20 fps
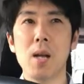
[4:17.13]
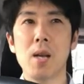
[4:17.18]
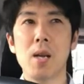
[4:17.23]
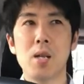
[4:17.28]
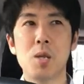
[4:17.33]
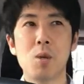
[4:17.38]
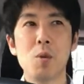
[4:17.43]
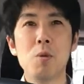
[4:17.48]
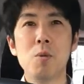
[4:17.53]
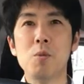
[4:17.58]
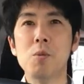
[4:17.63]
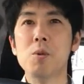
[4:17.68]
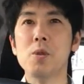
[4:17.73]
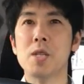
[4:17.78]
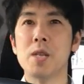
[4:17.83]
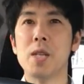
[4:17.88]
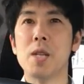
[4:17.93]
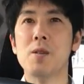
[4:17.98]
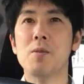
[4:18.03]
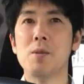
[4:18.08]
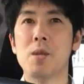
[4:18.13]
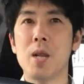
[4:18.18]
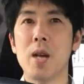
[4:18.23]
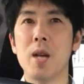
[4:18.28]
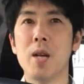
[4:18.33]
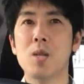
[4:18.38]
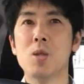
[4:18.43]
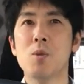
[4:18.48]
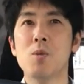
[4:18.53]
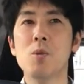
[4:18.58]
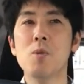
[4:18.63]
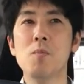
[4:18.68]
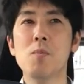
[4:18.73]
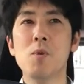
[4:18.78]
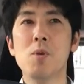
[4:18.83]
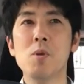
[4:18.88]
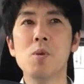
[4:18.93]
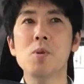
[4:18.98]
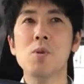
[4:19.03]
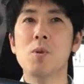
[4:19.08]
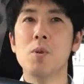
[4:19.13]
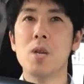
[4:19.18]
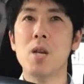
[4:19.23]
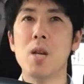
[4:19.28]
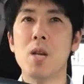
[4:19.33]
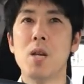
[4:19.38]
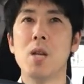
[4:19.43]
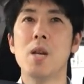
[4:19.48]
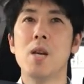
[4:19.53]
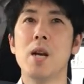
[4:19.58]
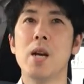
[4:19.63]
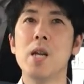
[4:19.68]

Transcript: えー、そういうことじゃなくてその物事に